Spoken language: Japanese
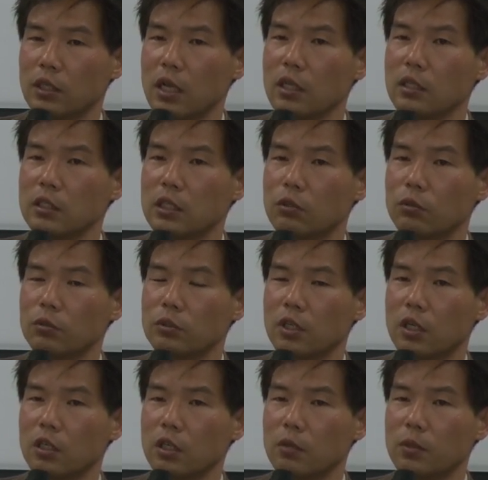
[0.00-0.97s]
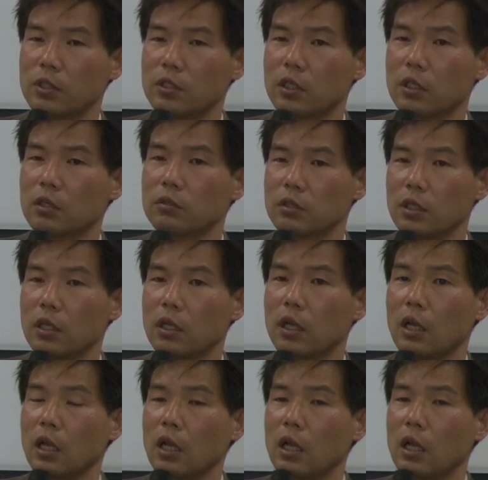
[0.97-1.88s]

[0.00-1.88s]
のは単に論壇レベルじゃなくて、